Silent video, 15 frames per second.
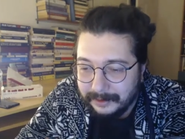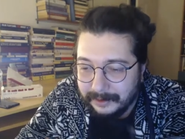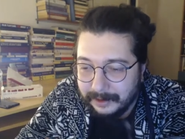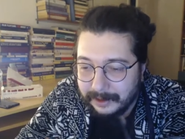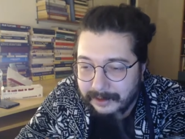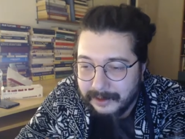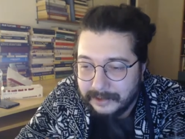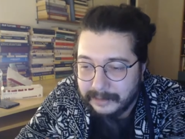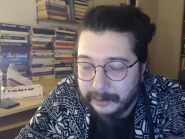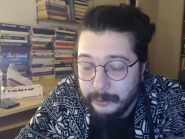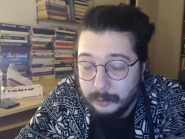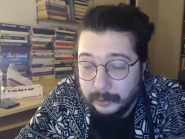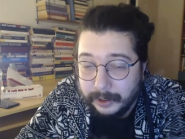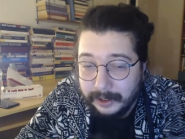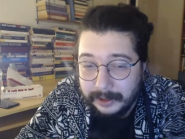En eski
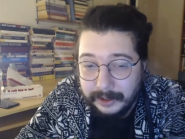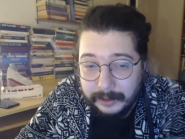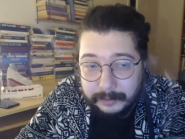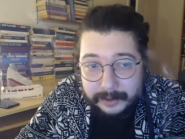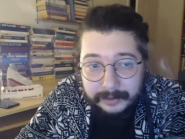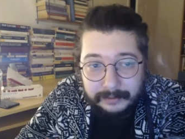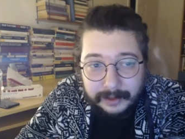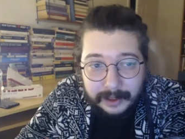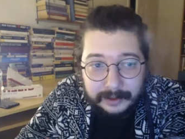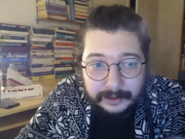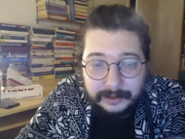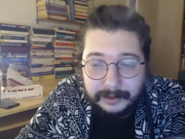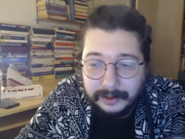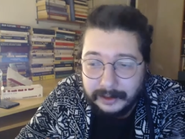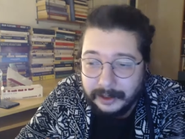üyeliğe Mevlana
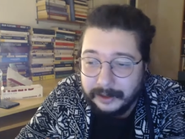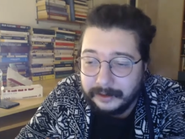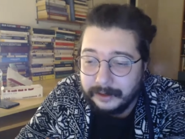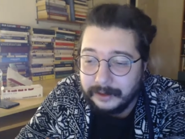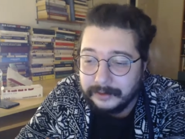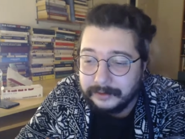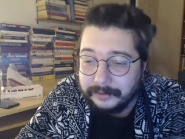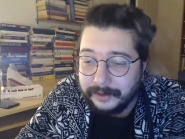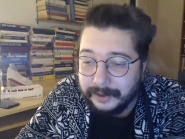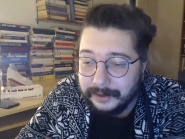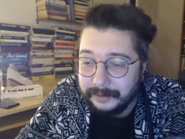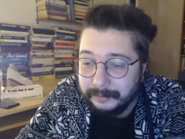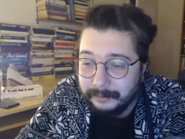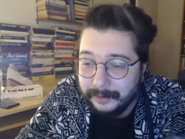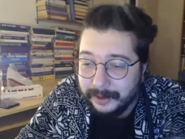değil. Ayrant
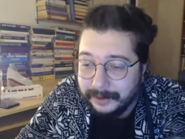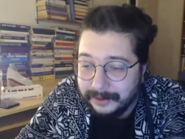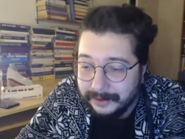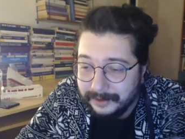veririm ben.